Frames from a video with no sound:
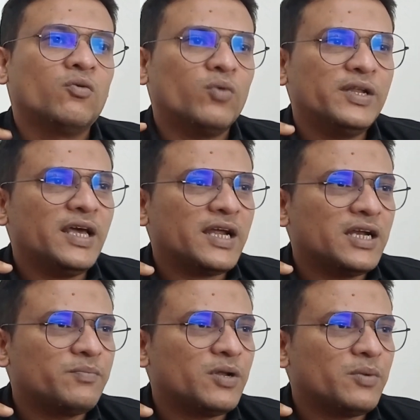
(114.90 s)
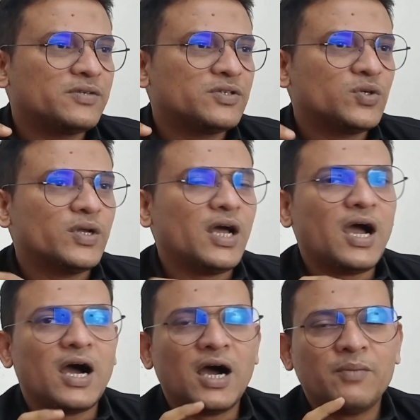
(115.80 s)
वन ईयर का डिप्लोमा से जो है ना
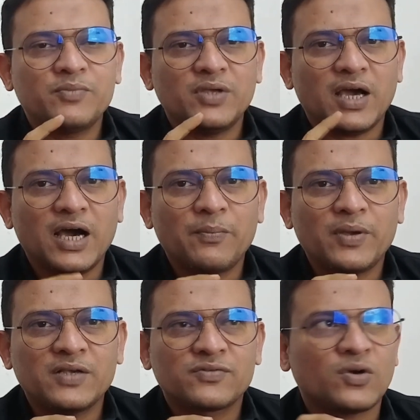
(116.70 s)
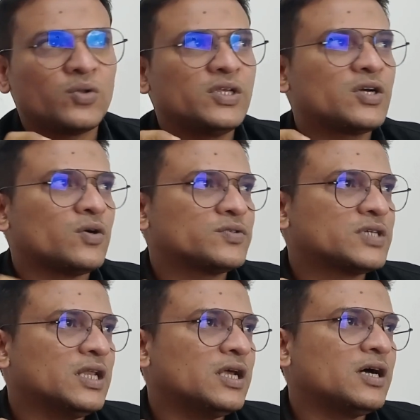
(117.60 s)
आप यहाँ पे सऊदी
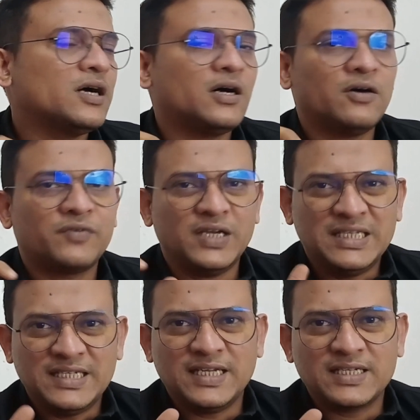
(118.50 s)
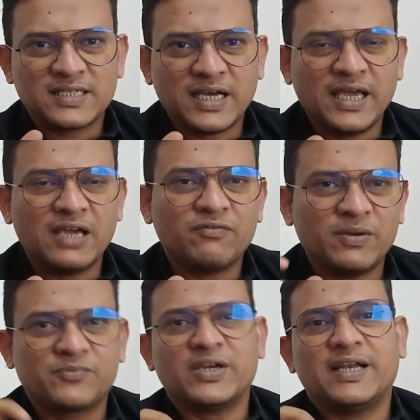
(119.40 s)
काउंसिल ऑफ इंजीनियर्स का एक
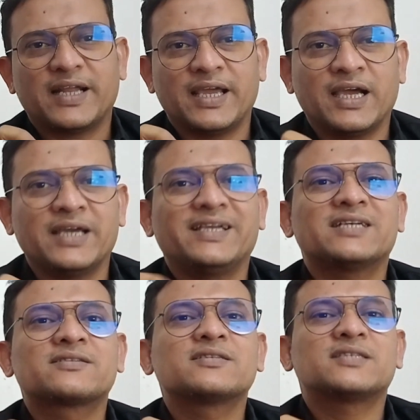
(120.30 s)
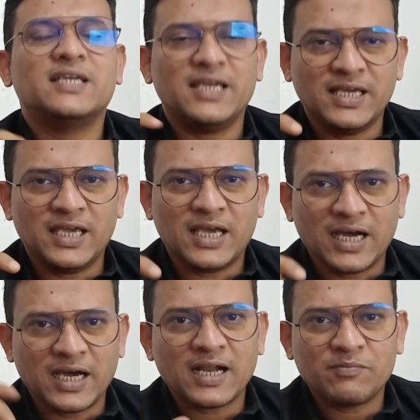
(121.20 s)
वेबसाइट रहेगा एस सी ई
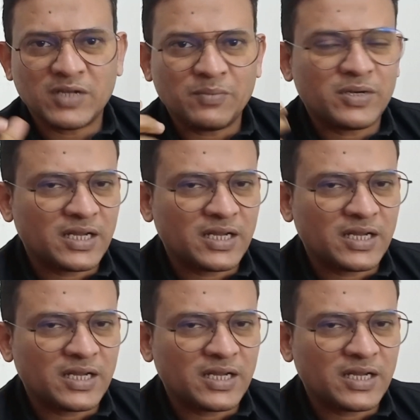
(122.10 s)
अगर आप टाइप